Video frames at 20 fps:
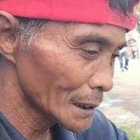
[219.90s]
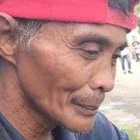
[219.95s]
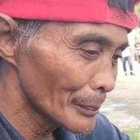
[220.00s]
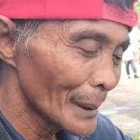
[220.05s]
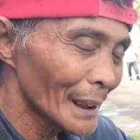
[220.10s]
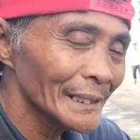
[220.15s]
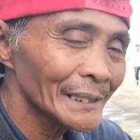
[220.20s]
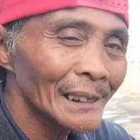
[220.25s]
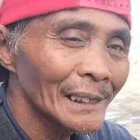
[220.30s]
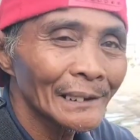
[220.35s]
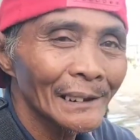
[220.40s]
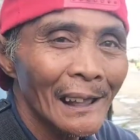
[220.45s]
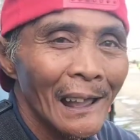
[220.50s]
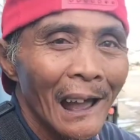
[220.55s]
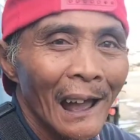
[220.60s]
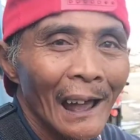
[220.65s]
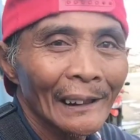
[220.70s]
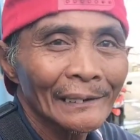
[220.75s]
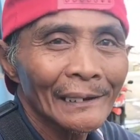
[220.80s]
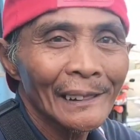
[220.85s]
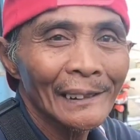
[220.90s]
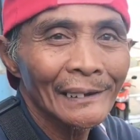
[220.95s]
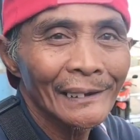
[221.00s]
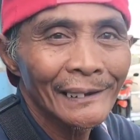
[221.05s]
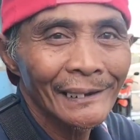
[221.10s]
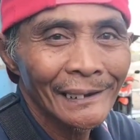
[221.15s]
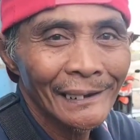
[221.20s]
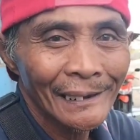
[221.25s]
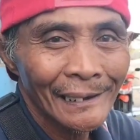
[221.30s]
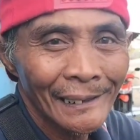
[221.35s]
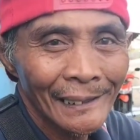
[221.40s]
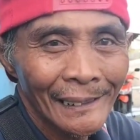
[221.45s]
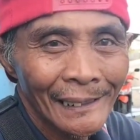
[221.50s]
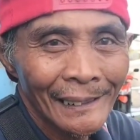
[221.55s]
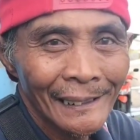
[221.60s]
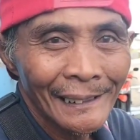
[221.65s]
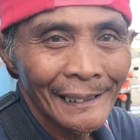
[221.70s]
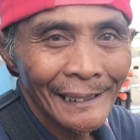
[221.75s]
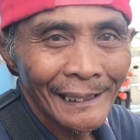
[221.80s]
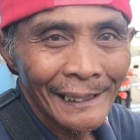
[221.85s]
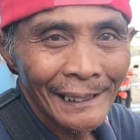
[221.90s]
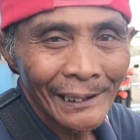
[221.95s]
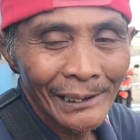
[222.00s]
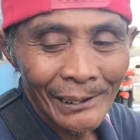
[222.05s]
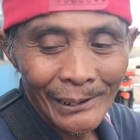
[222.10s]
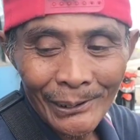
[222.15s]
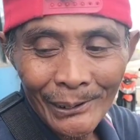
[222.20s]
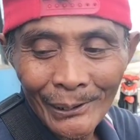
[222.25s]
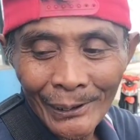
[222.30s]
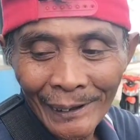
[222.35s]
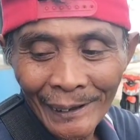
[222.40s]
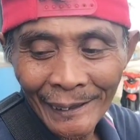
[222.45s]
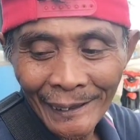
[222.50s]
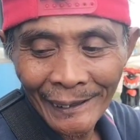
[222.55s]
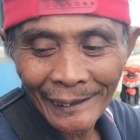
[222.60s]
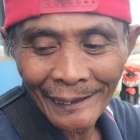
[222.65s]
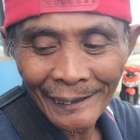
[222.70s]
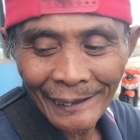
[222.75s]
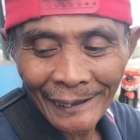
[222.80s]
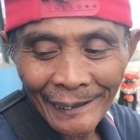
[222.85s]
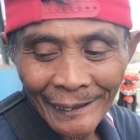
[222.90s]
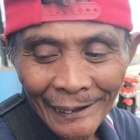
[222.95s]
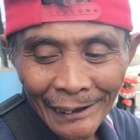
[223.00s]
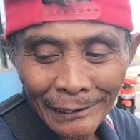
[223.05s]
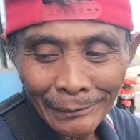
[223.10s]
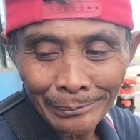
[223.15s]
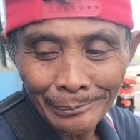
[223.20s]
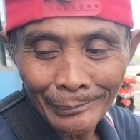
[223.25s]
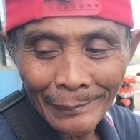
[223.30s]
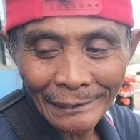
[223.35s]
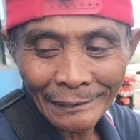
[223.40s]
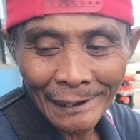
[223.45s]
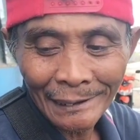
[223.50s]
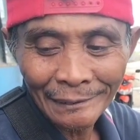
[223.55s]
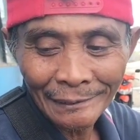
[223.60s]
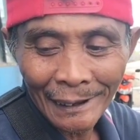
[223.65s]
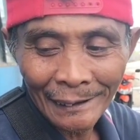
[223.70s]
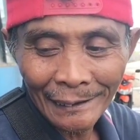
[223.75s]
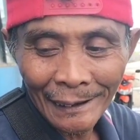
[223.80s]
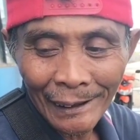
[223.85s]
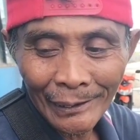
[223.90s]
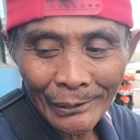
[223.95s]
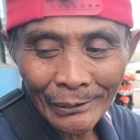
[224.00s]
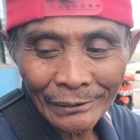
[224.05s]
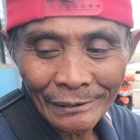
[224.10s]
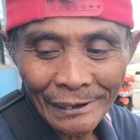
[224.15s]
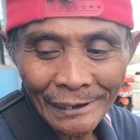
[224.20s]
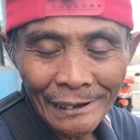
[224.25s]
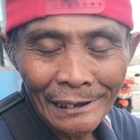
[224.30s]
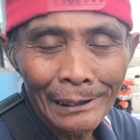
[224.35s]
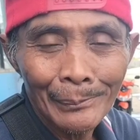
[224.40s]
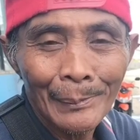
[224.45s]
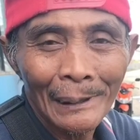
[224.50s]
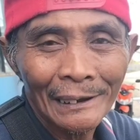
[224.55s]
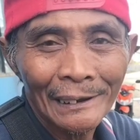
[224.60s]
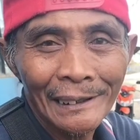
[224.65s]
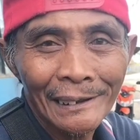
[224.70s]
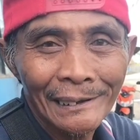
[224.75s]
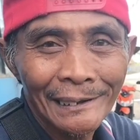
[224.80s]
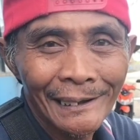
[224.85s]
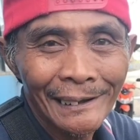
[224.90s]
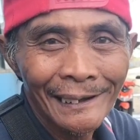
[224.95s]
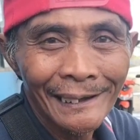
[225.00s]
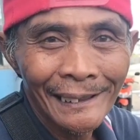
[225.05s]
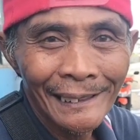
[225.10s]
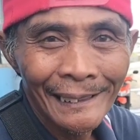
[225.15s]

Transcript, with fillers: Lima yan, nag-aaral. Lima nag-aaral? Oo, oh, kaya kahit matanda na oh, may rin.